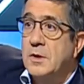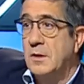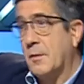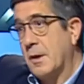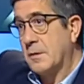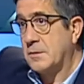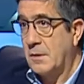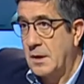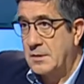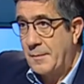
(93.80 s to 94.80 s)
que dice, bueno,
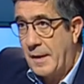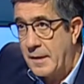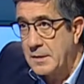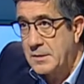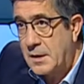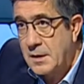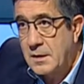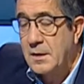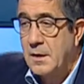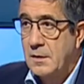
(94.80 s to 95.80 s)
esto es la extrema derecha que...